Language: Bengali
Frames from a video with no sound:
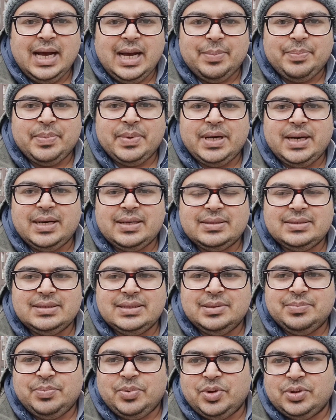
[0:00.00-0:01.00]
আপনার
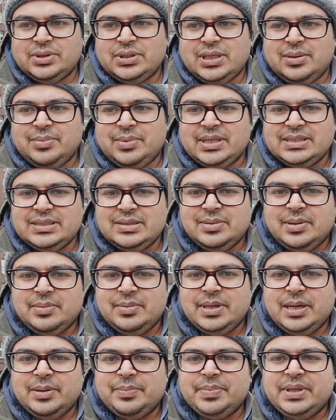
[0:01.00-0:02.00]
যে পন্থা বা
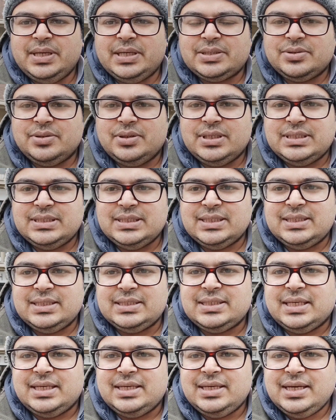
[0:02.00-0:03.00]
যেভাবে আপনি আসলে যেতে
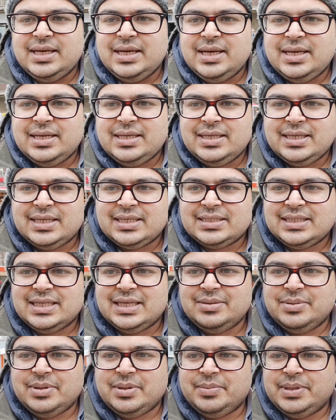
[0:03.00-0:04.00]
চান ঠিক
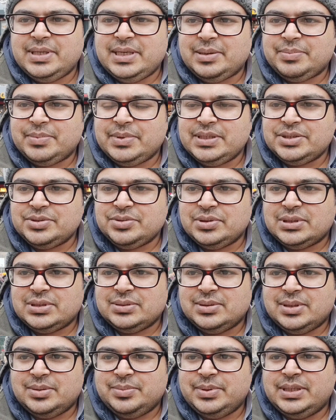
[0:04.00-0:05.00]
সেইভাবেই আপনি
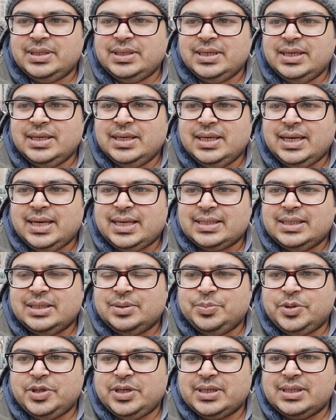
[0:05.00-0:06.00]
চলতে পারবেন
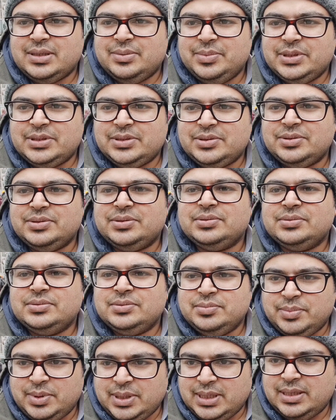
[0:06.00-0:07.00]
একটার পর একটা মেট্রো
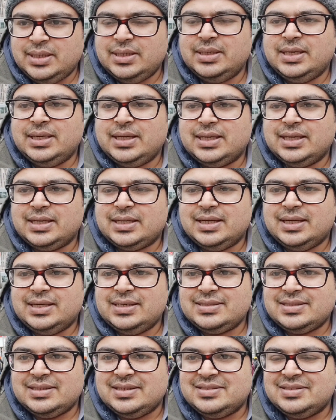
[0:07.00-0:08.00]
বা এখানকার
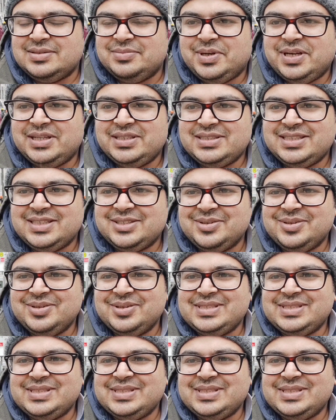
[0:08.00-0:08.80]
স্ট্রাসে বান সেগুলো